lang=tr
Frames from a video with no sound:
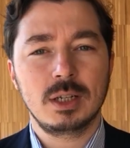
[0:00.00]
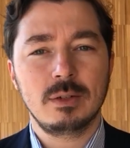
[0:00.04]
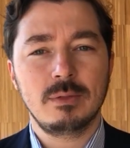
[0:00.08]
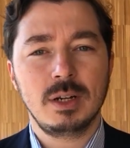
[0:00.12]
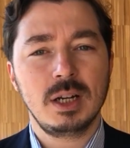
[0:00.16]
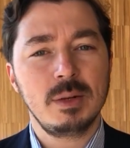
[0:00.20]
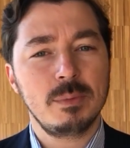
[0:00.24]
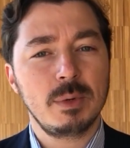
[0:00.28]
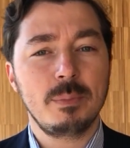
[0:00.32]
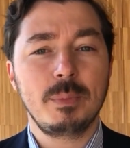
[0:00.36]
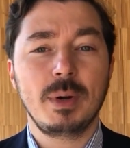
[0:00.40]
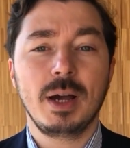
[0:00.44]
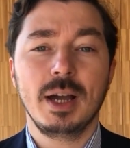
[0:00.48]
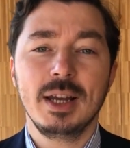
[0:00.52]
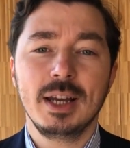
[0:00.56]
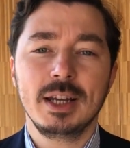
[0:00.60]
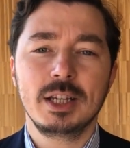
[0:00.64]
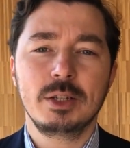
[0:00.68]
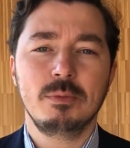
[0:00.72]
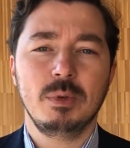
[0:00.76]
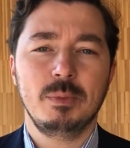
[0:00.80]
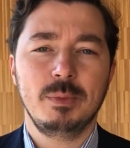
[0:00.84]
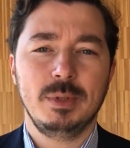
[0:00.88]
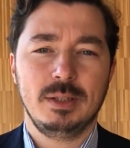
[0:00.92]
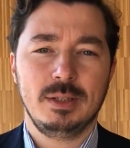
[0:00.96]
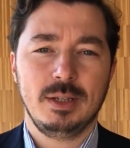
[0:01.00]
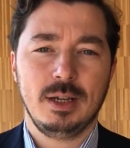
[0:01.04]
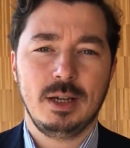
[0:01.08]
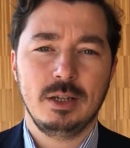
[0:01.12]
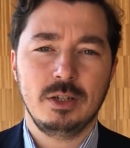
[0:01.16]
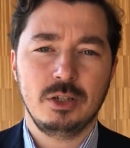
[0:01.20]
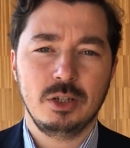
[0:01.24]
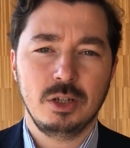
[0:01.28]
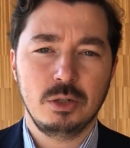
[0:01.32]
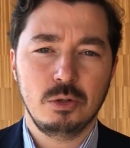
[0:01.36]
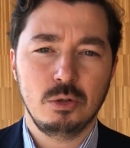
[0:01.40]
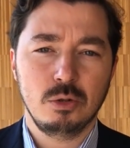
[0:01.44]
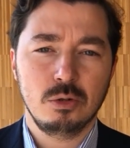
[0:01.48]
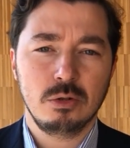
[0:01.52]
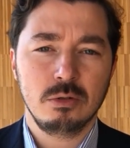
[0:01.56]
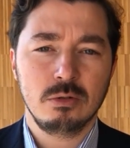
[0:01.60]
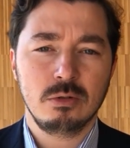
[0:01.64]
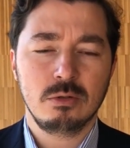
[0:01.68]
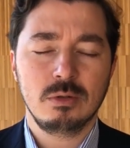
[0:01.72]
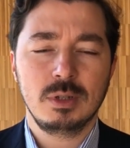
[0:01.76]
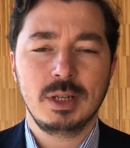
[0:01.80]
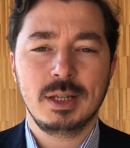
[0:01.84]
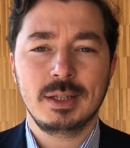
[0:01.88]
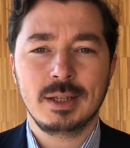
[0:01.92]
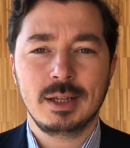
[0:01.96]
da var ama paylaşmamayı tercih ediyoruz.
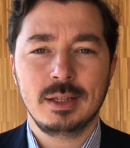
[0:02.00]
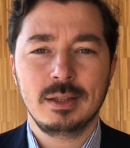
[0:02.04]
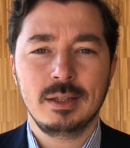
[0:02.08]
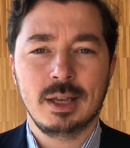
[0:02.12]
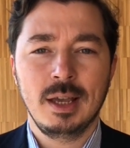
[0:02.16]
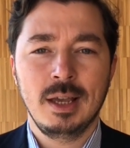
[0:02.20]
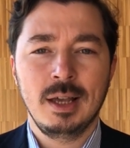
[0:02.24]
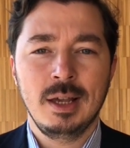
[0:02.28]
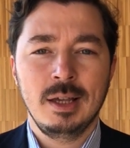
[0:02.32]
Neden?